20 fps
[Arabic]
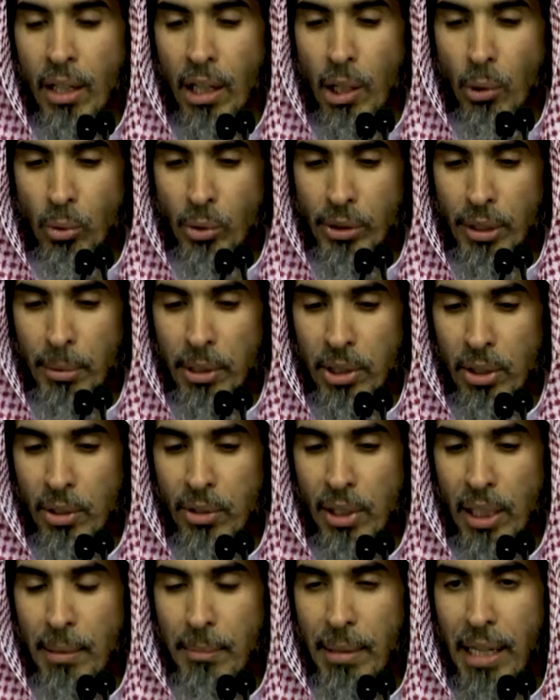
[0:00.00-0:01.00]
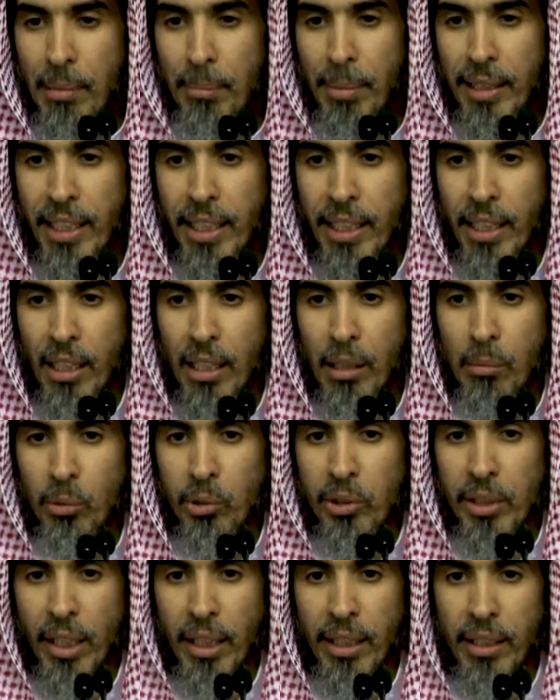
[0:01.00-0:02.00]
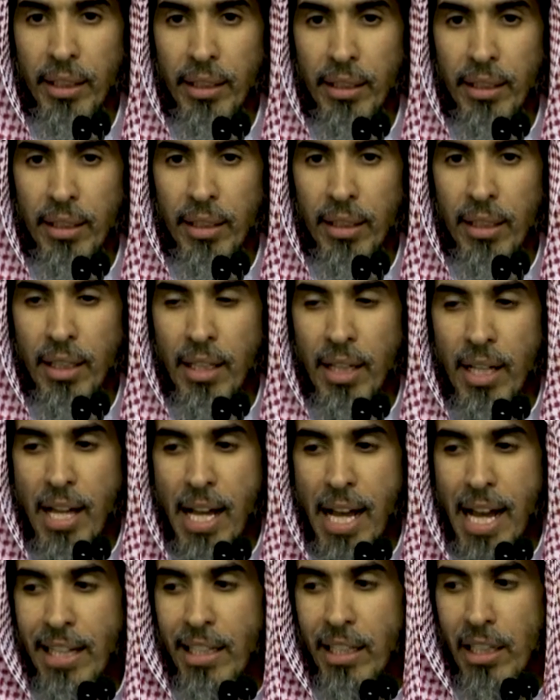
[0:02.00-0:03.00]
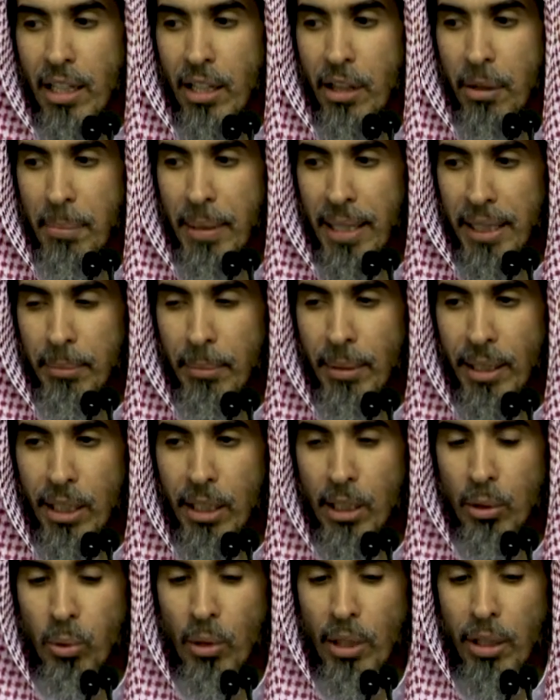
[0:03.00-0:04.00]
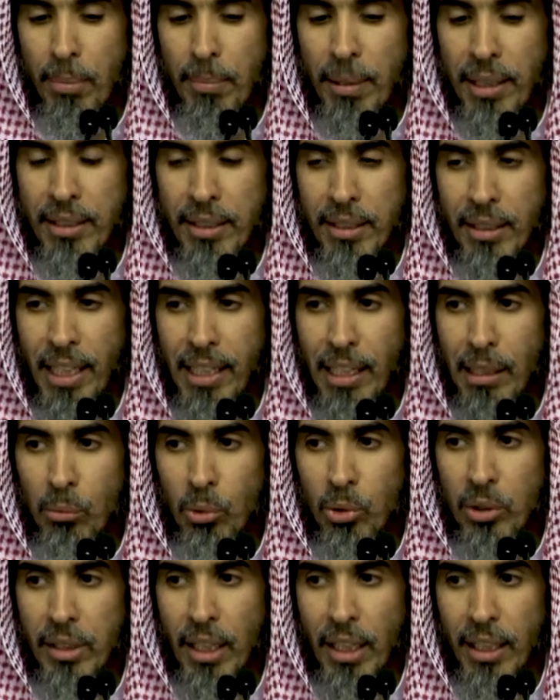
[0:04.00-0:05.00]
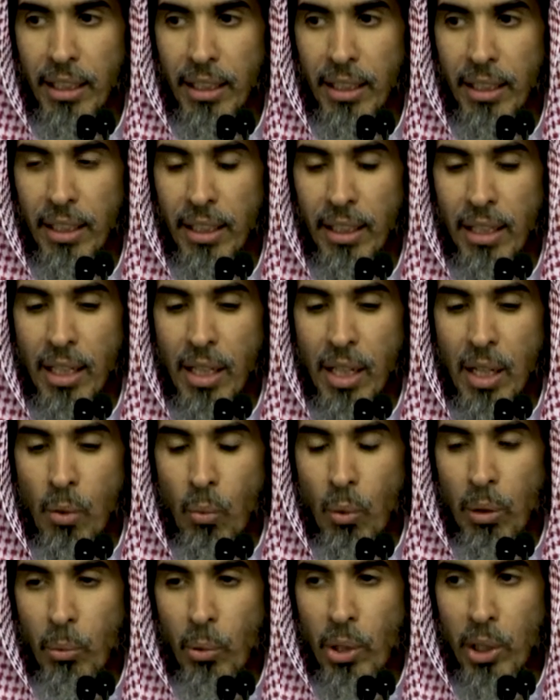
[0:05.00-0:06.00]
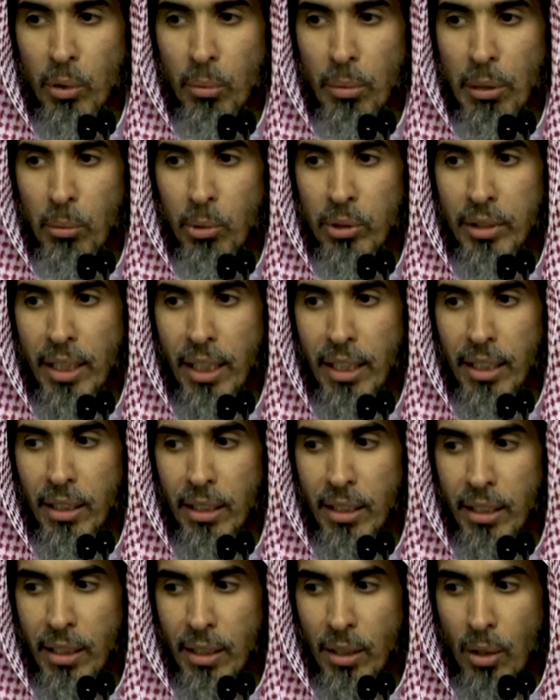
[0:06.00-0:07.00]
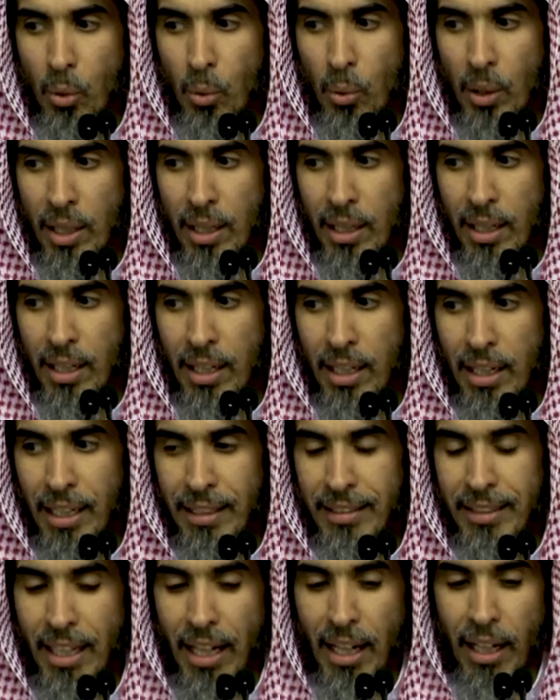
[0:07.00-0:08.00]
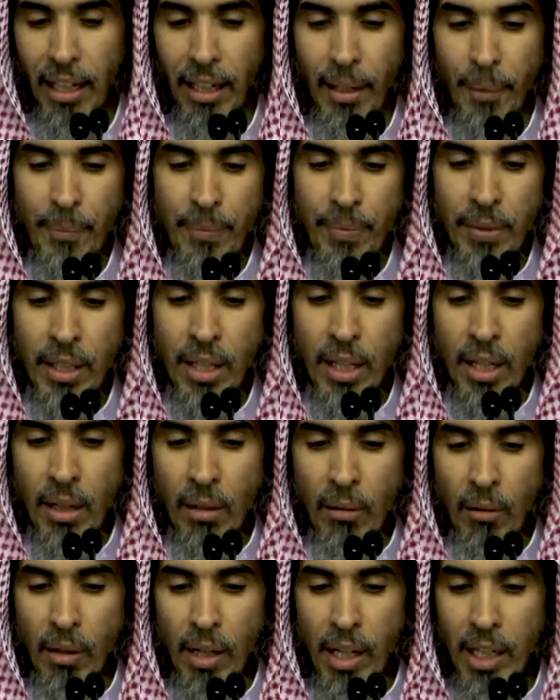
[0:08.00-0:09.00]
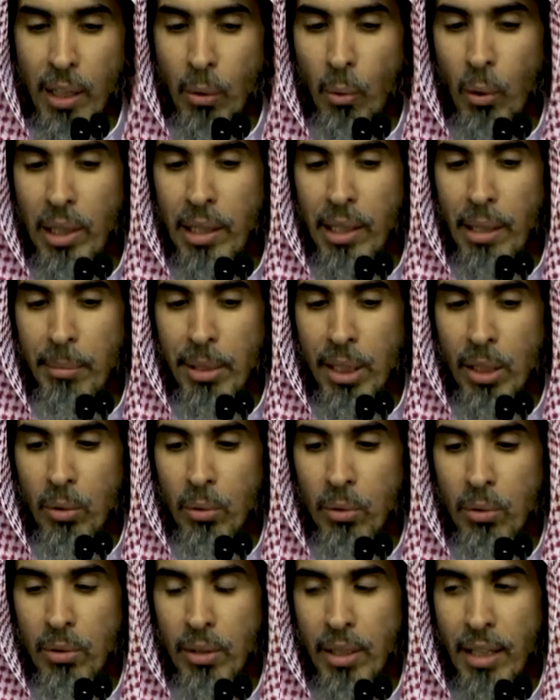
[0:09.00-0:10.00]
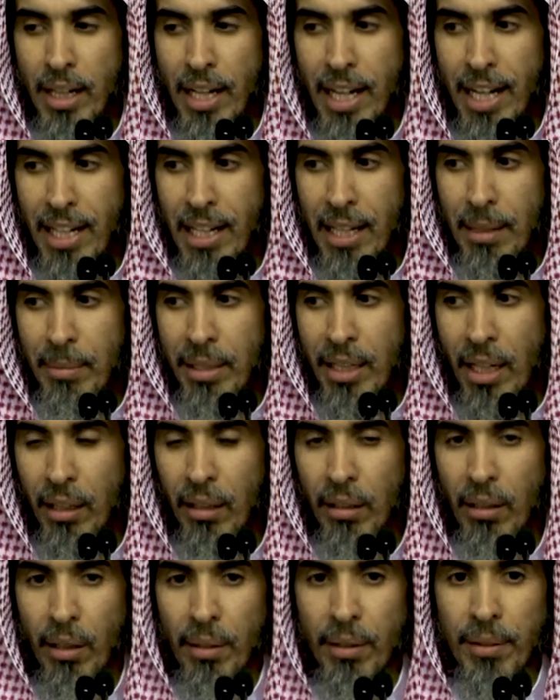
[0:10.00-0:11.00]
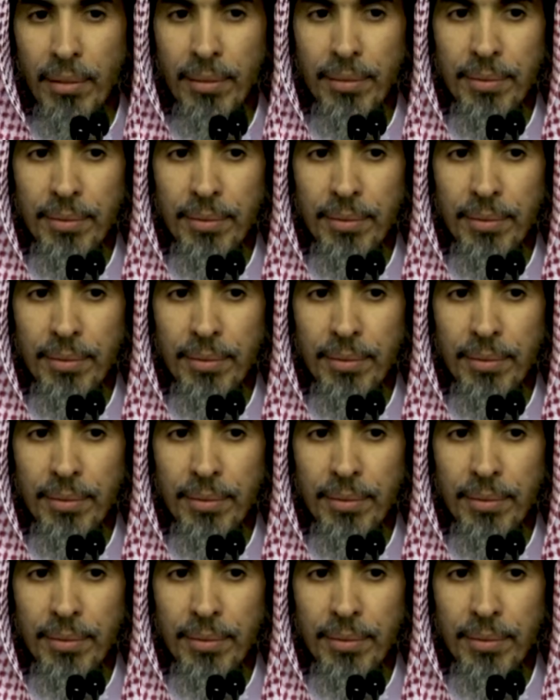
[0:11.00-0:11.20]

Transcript: قول النبي صلى الله عليه وسلم البينة على المدعي أي الإثبات بينة الإثبات على المدعي والمراد بالمدعي هو الداخل قال واليمين على من أنكر